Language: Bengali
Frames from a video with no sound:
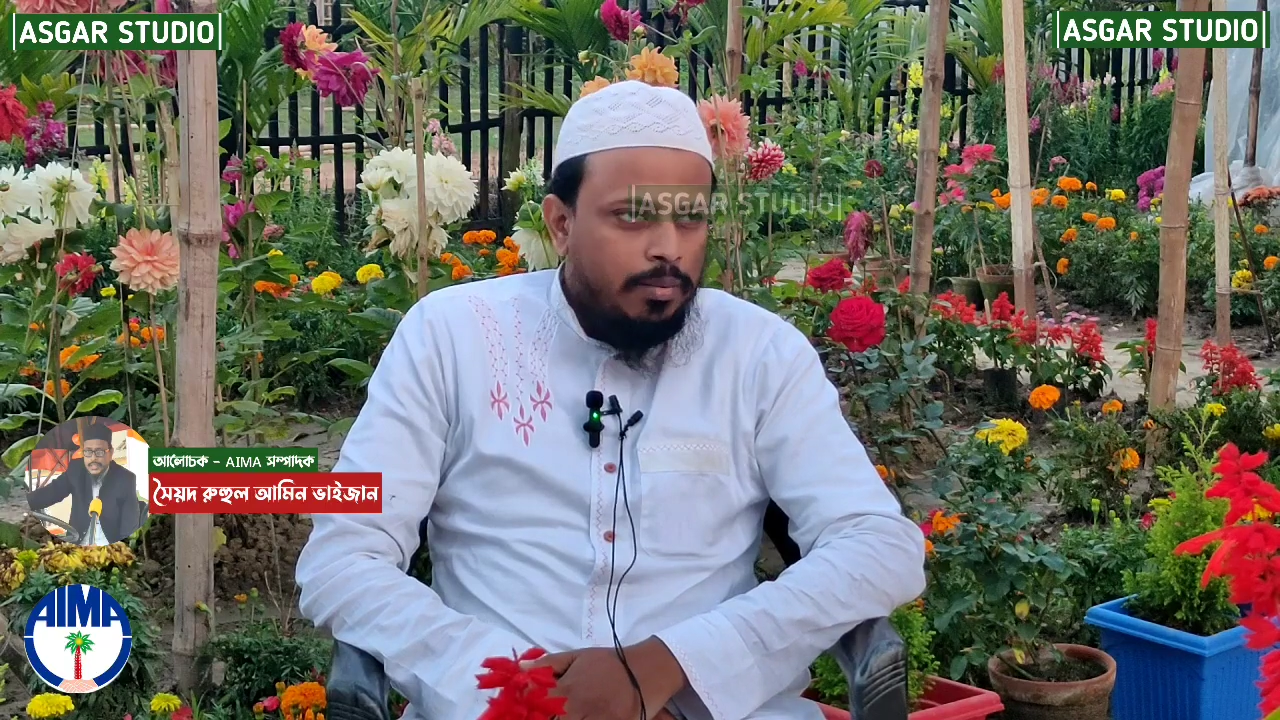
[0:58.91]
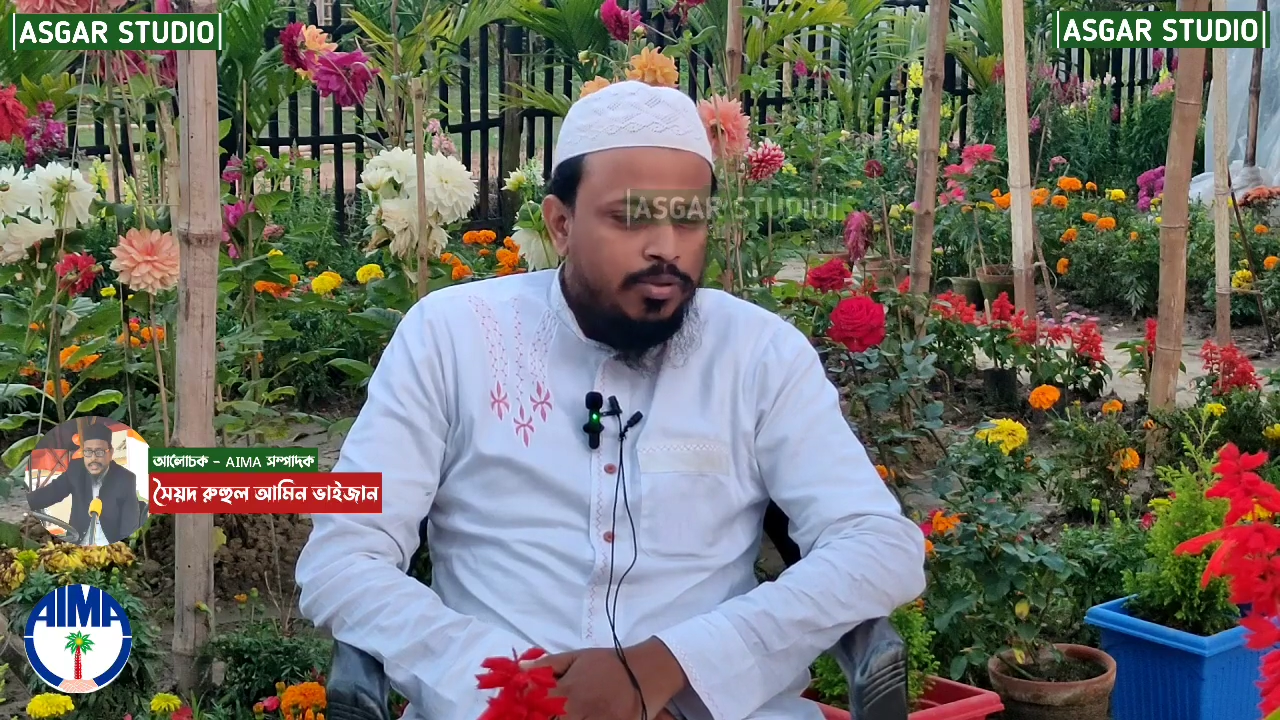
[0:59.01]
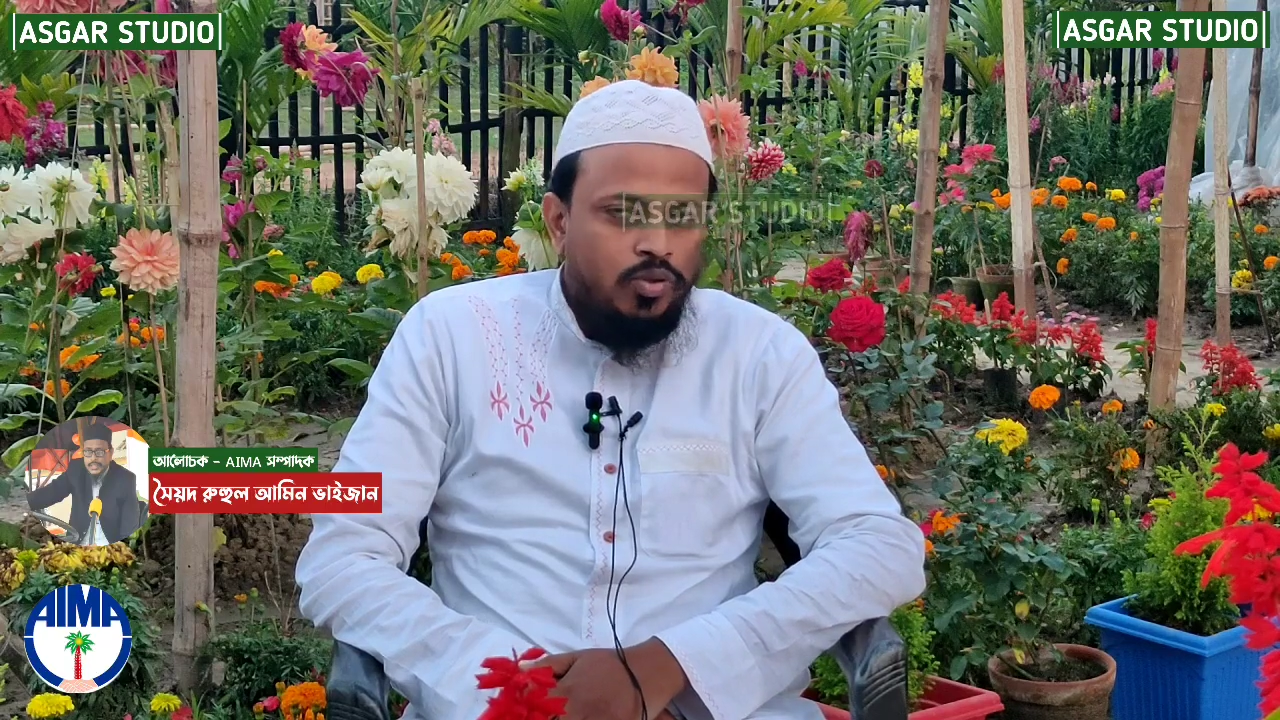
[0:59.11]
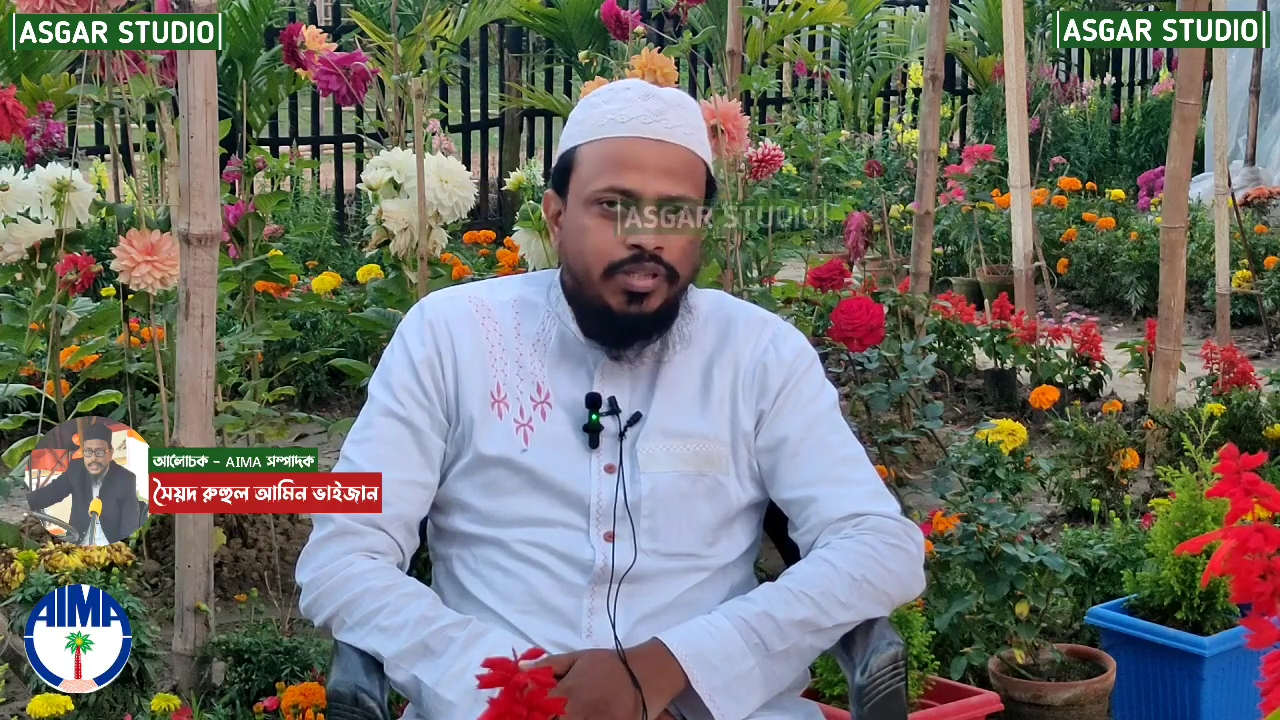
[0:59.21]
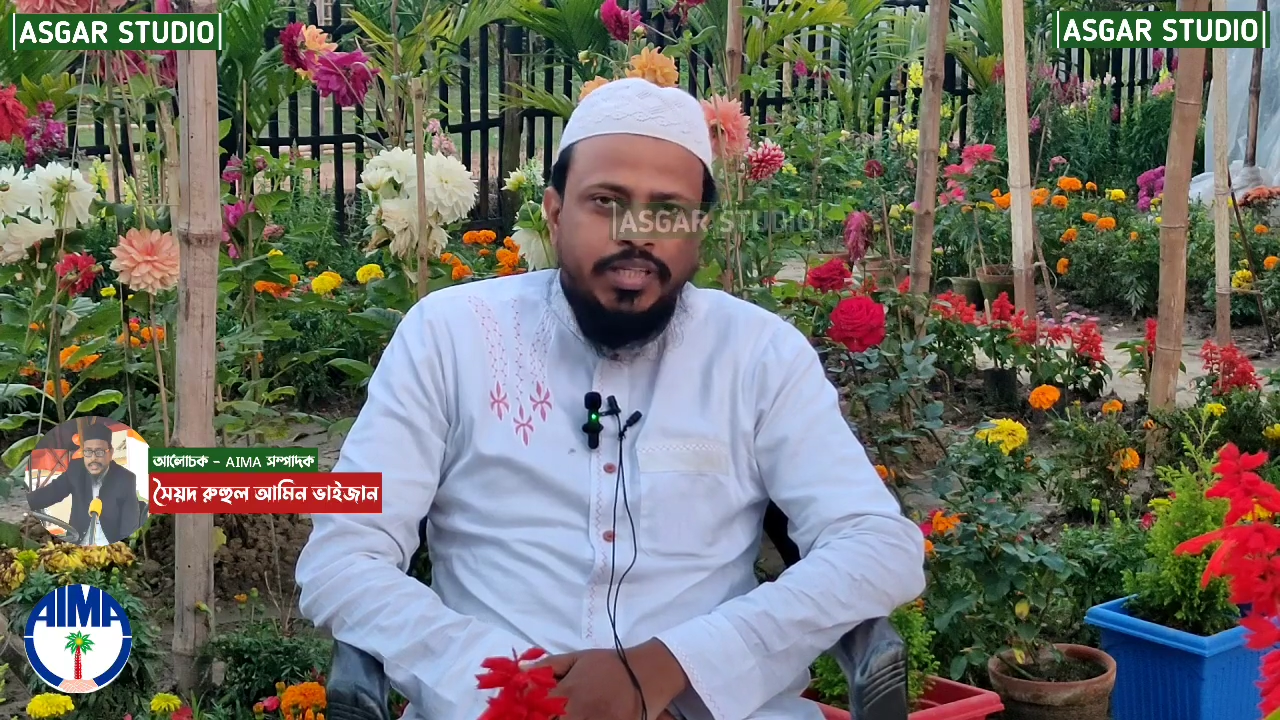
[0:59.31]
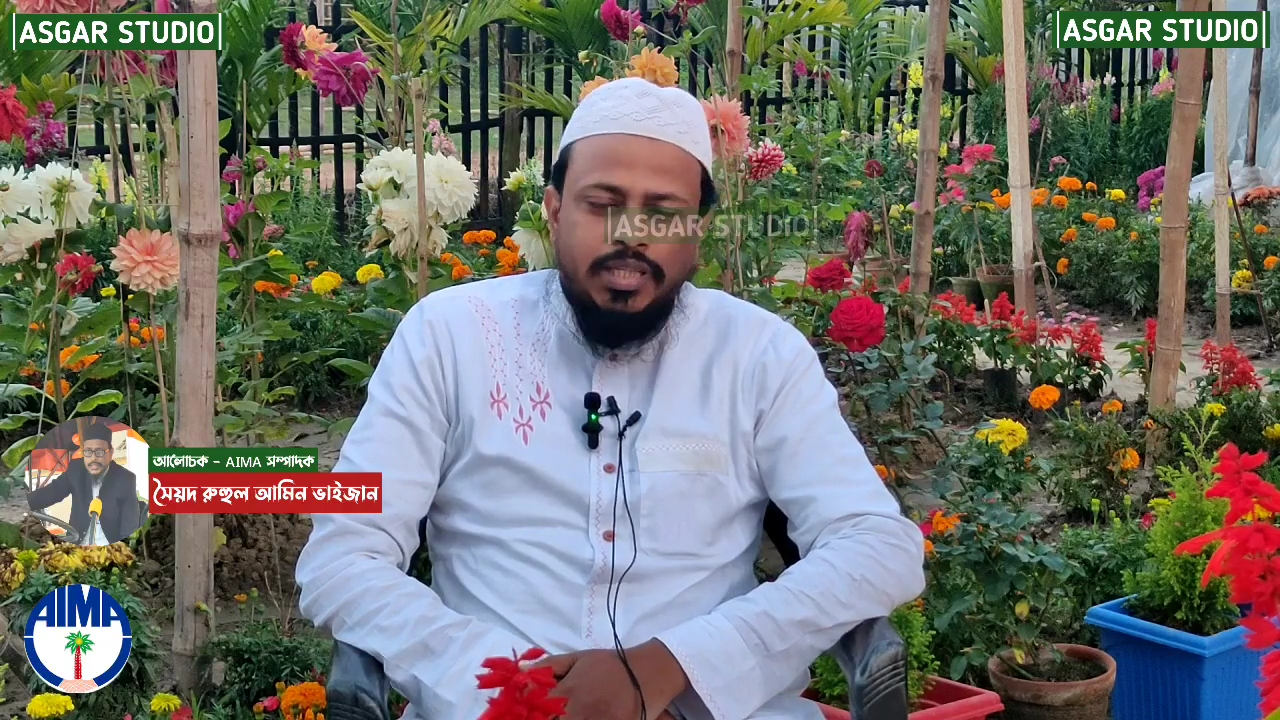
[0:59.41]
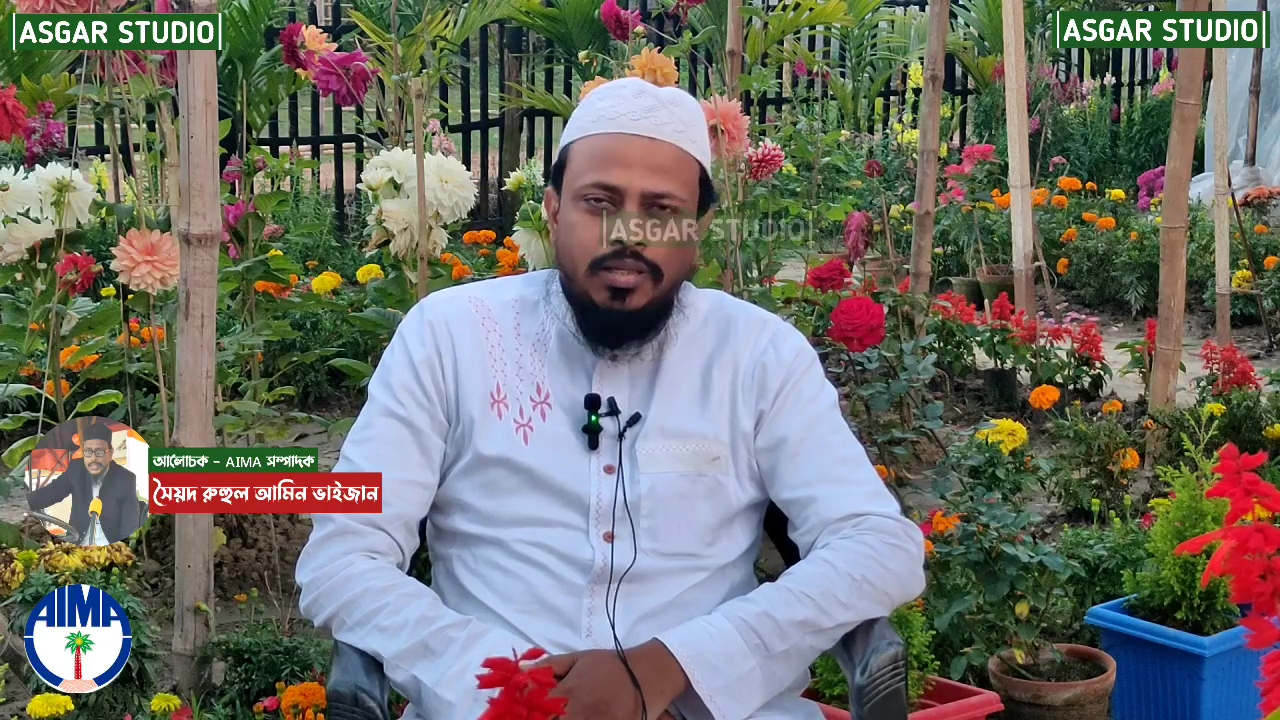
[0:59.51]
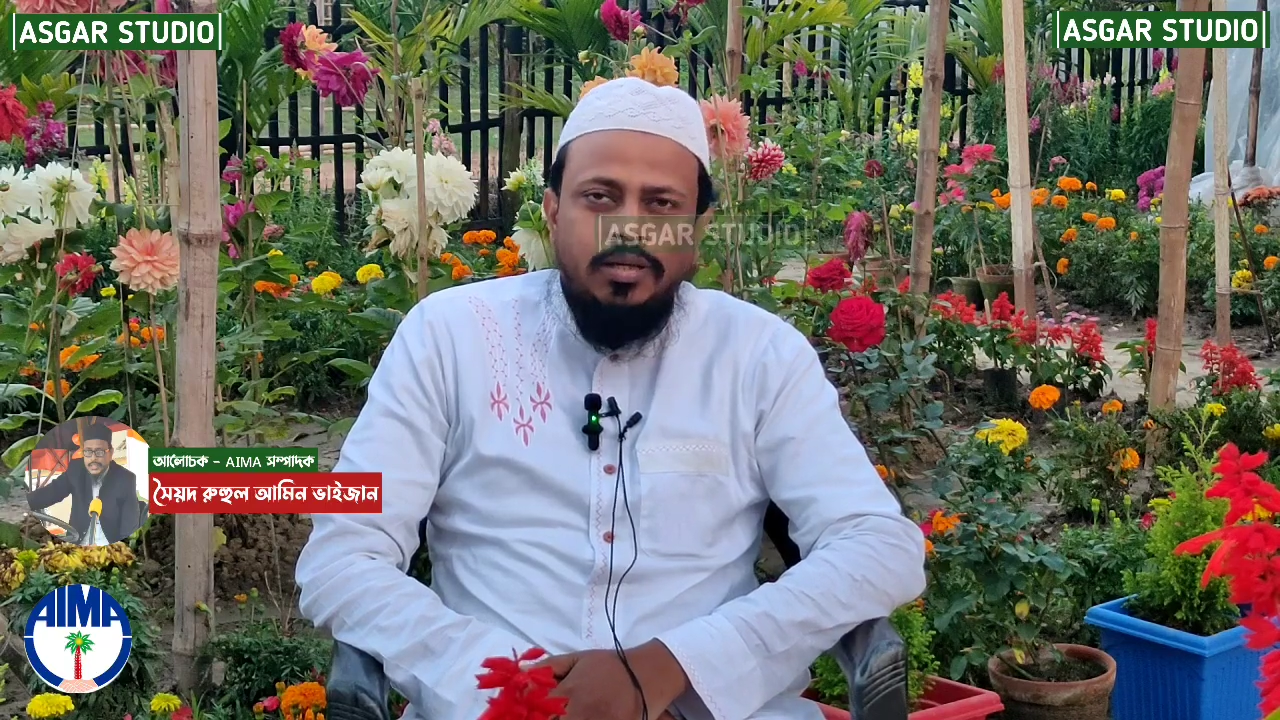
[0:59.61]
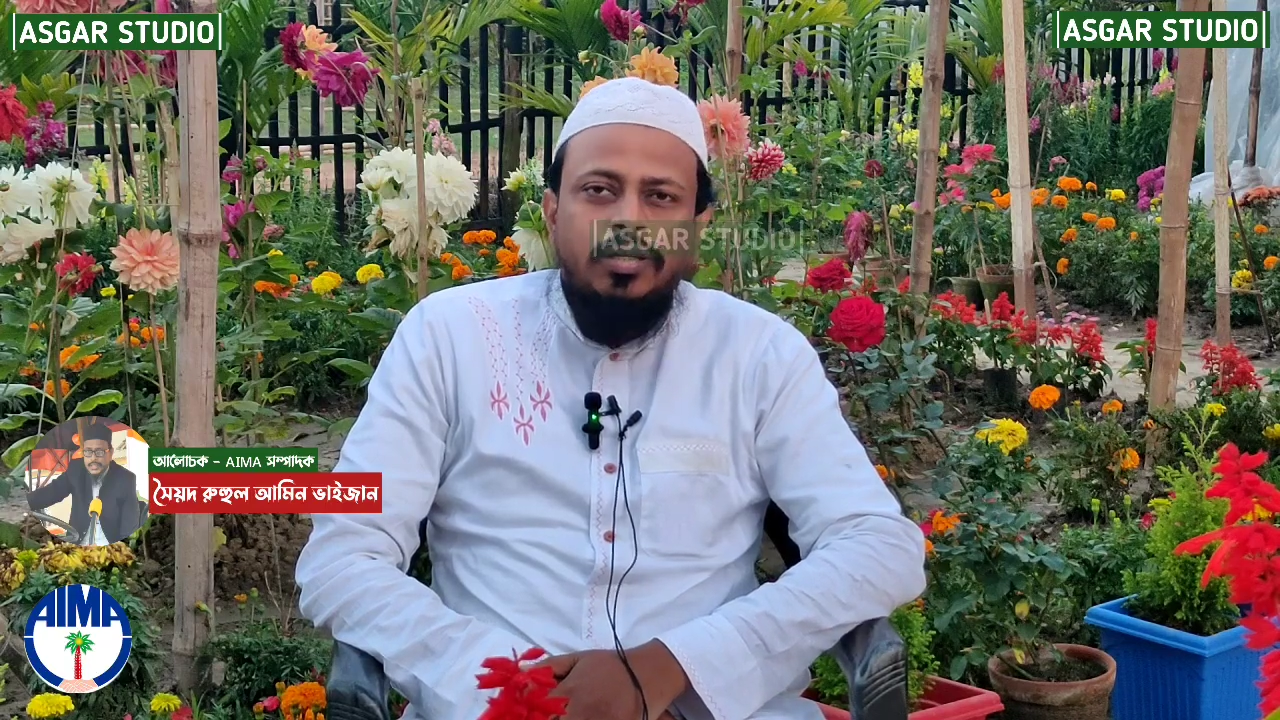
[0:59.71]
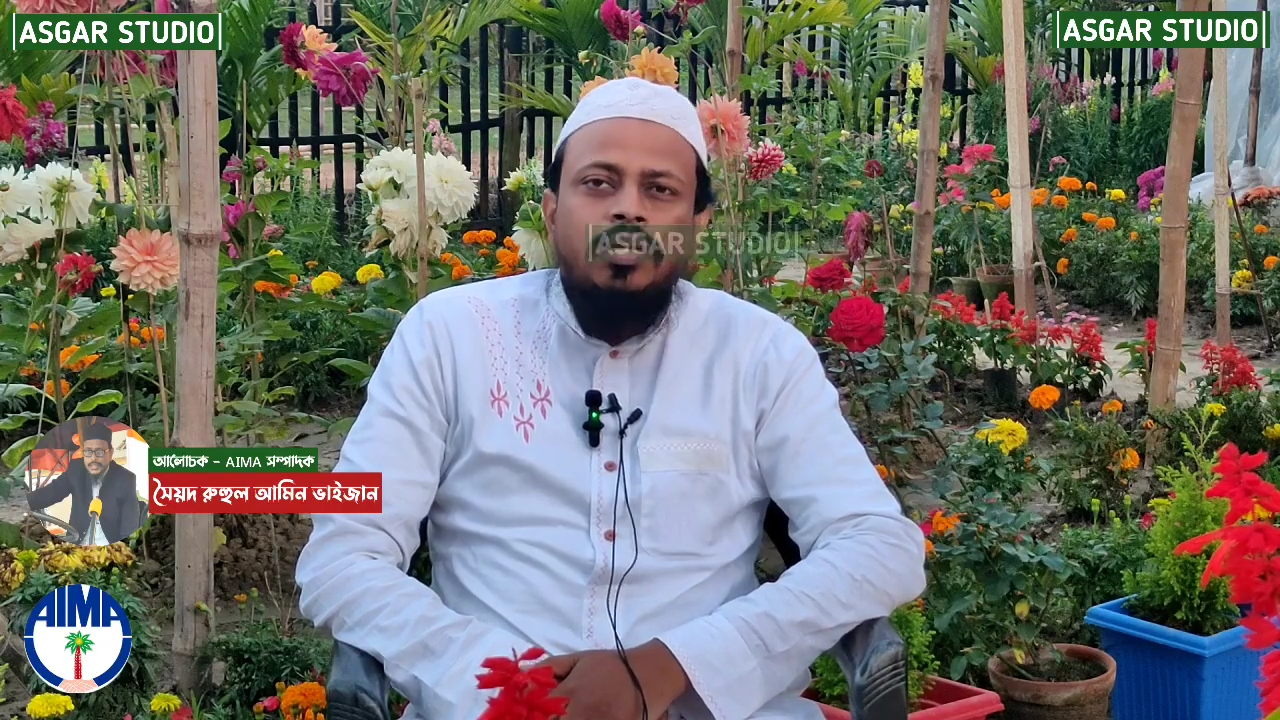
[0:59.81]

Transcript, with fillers: আবেদন রেখে